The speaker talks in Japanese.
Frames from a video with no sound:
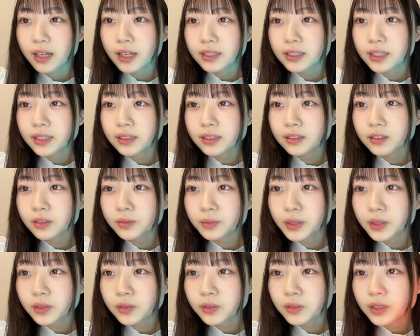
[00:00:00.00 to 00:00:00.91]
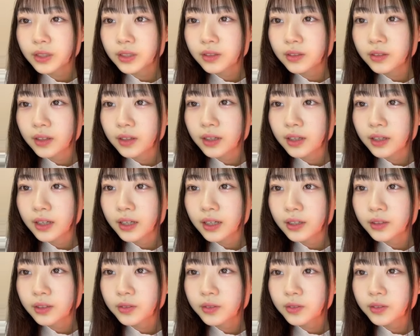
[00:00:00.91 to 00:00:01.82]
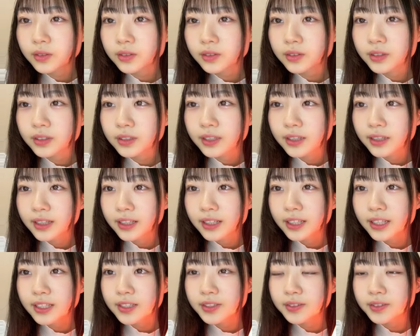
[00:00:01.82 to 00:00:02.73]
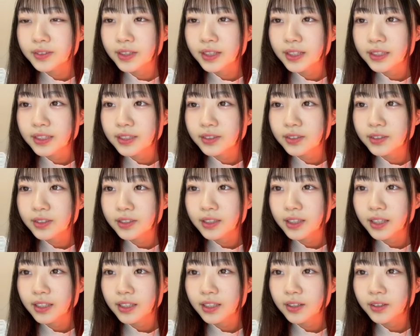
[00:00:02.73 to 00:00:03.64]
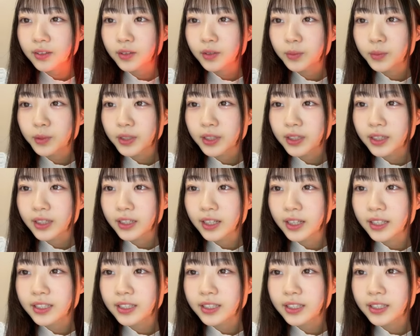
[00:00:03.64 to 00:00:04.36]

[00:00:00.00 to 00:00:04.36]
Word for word: 制服の目公演のアンコール衣装がすごく似合ってると思った。